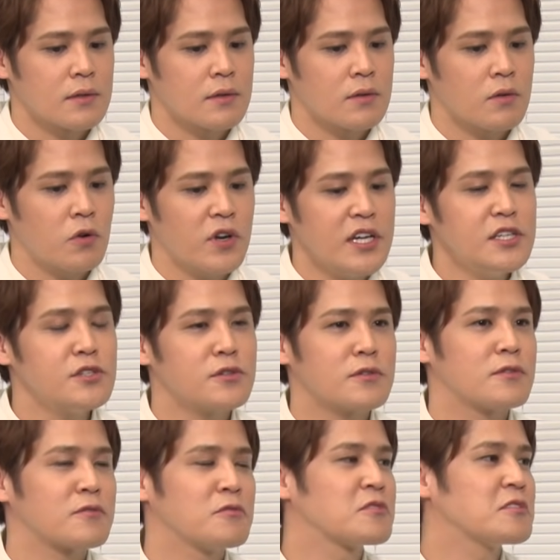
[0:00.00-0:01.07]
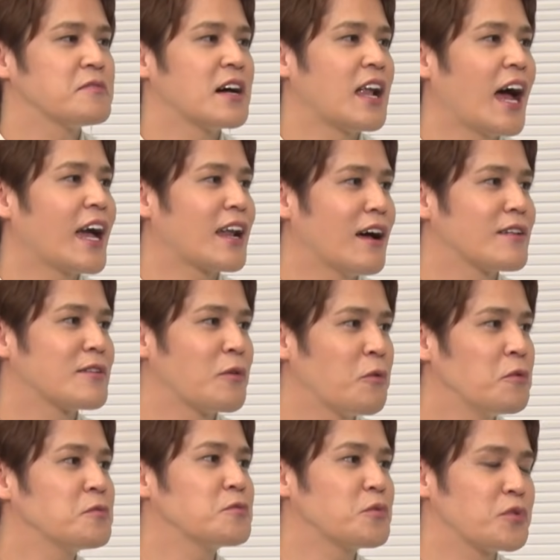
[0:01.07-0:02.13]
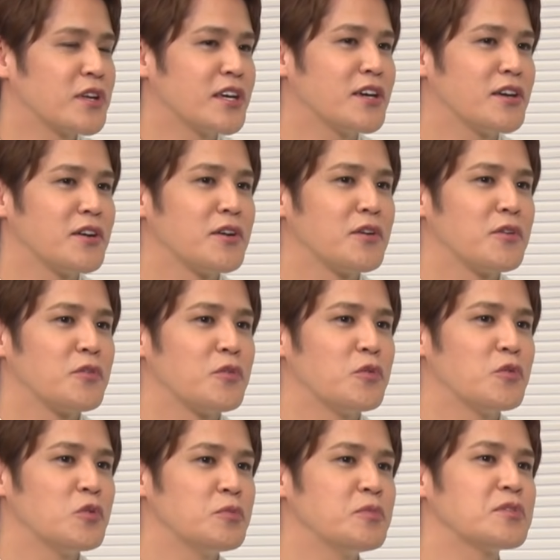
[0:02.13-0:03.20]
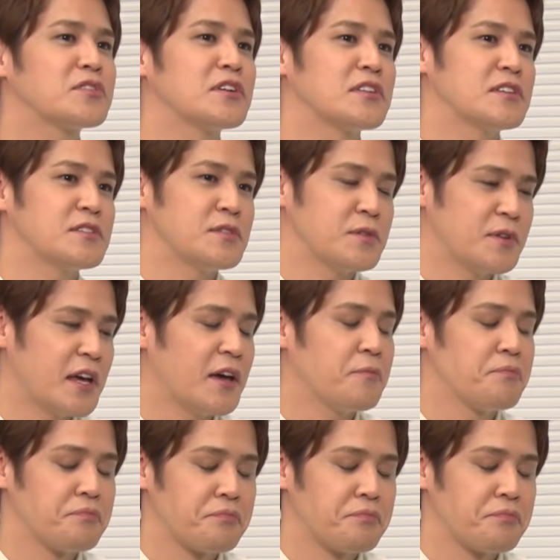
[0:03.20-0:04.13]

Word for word: これ以上の言葉ないなって本当に思ったんですよね。